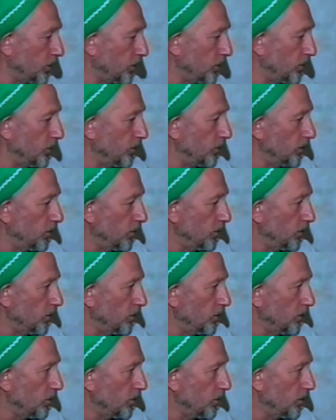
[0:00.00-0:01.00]
началась
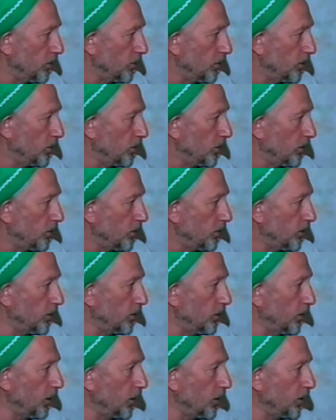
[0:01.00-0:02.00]
под его опекой
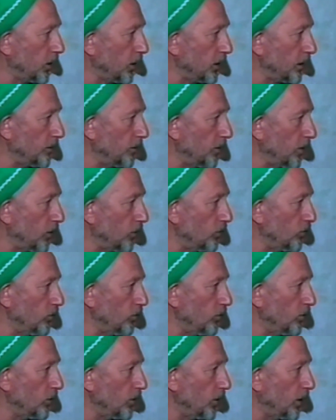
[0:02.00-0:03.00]
в 70
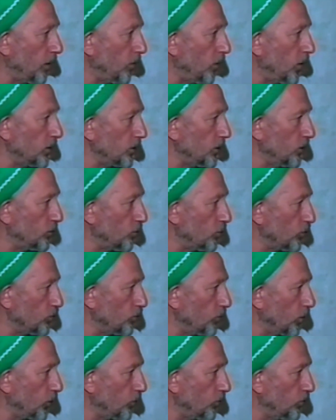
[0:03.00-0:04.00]
году, то есть
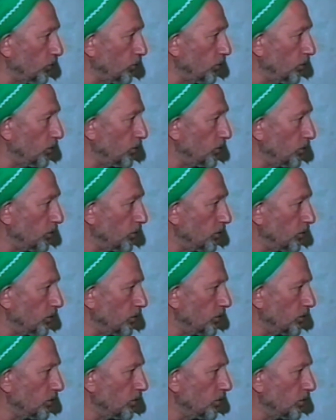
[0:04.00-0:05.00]
после
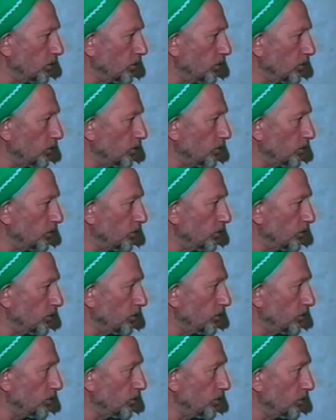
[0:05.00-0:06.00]
землетрясения в 70
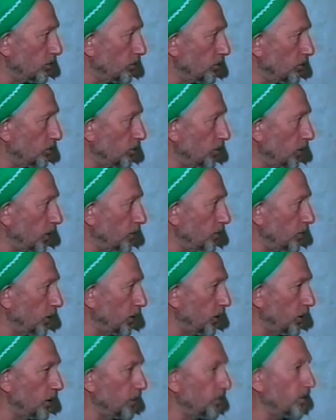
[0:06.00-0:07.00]
и весной
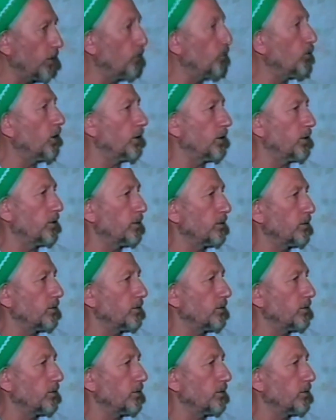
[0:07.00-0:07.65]
71 -го.